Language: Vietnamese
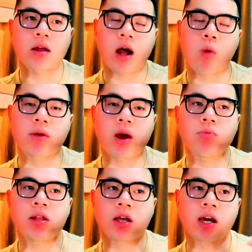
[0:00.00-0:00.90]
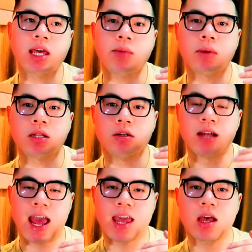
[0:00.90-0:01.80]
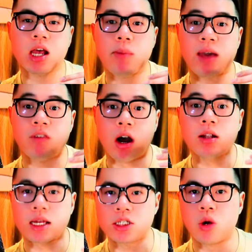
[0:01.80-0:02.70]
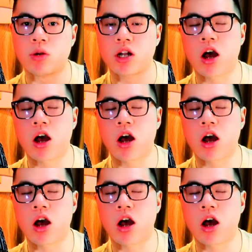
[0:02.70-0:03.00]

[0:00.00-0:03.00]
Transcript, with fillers: không có giống như những cái dịp mà thường ngày á, các bạn vẫn có thể sử dụng được